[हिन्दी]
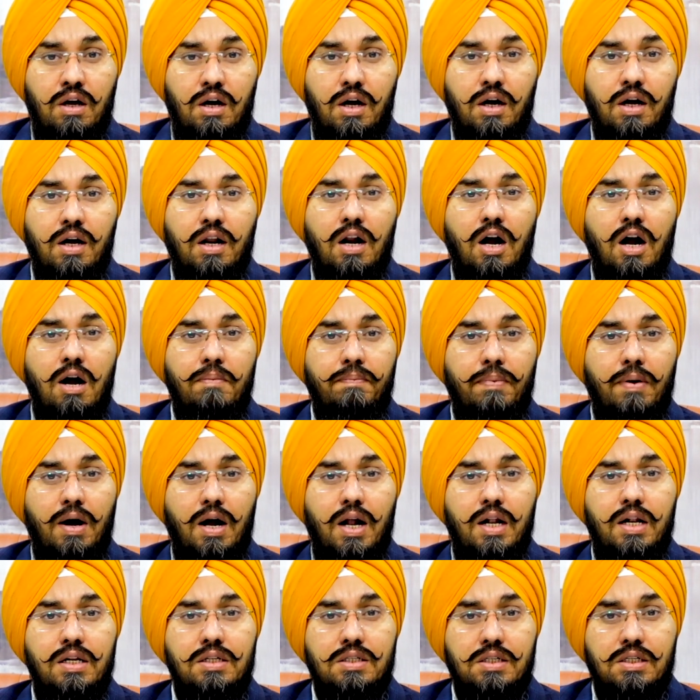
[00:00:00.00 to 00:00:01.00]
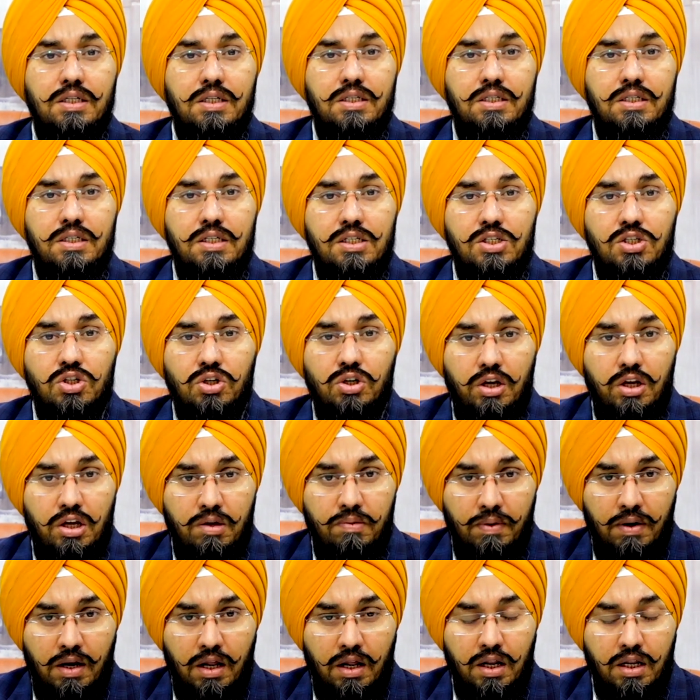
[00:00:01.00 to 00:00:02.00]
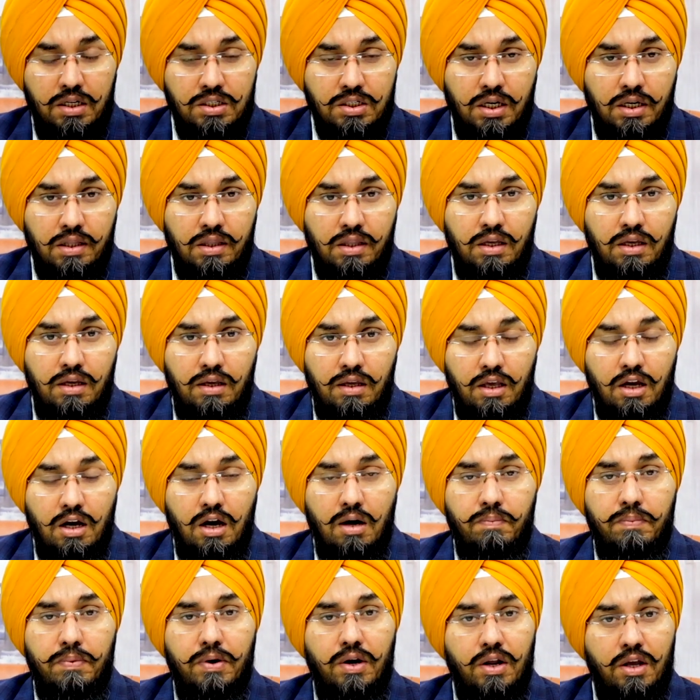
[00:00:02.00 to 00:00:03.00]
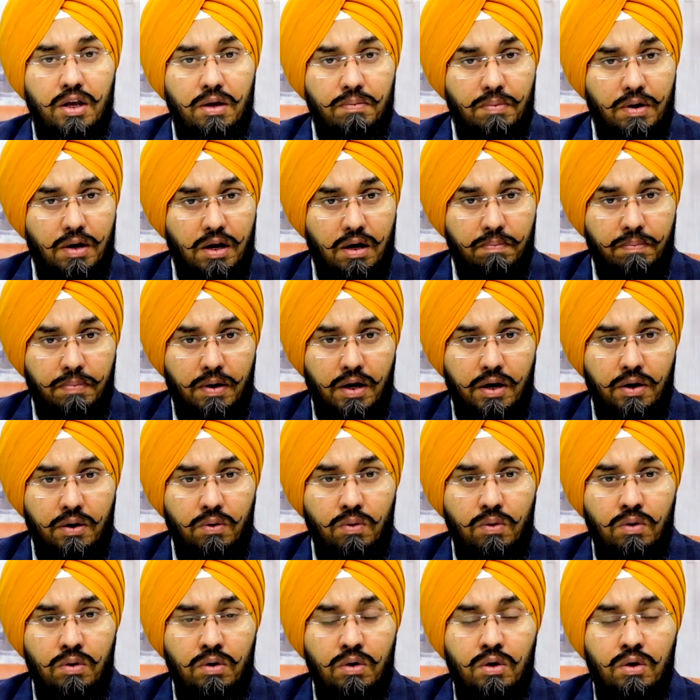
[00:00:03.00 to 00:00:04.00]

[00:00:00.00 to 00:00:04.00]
अगर आप आल सिक्स सीच नहीं बनाना चाहते या आप नहीं बना पा रहे हो